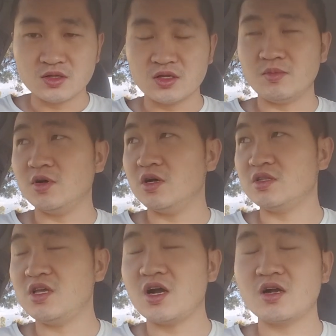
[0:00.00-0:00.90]
那么
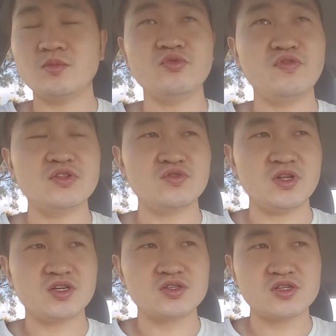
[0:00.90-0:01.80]
第二个部分，昨
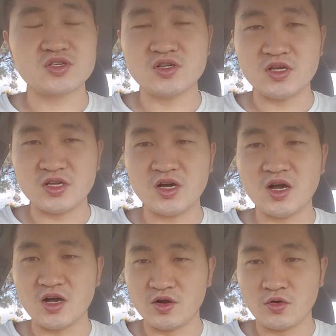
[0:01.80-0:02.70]
天是试了一个
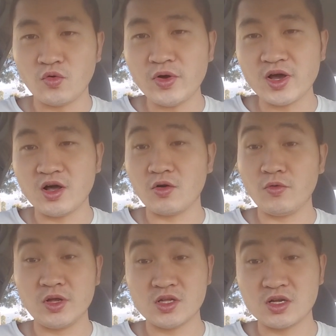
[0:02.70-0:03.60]
很贵很
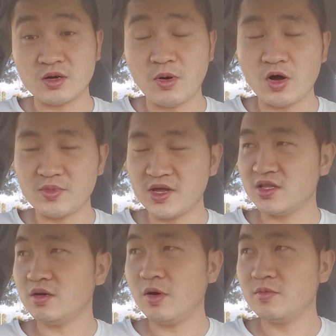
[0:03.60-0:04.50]
贵的那个泡面，
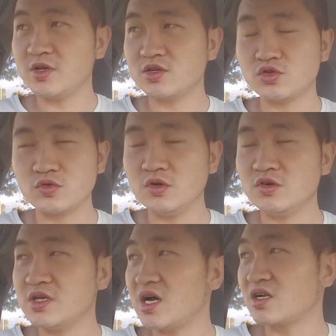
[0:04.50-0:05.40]
那个泡面是所
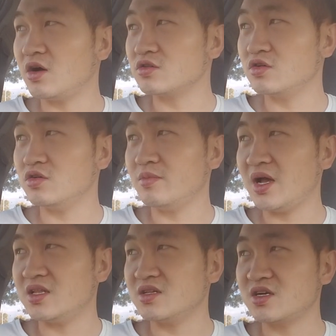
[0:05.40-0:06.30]
有亚超都有
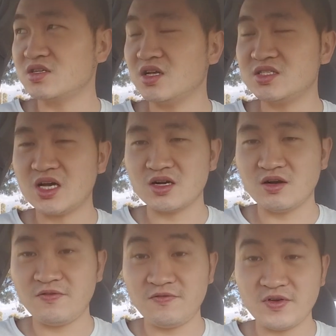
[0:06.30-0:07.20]
卖的，但是它价
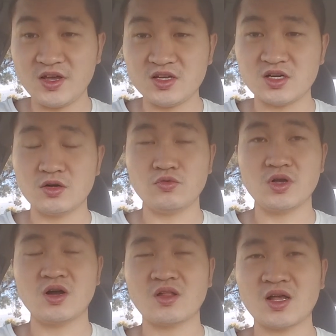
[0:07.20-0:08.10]
格非常贵，
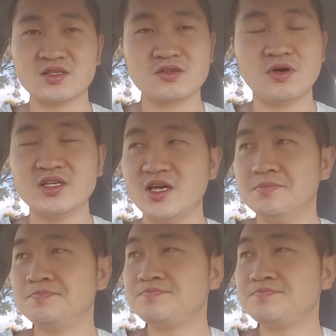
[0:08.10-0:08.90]
高达四块钱。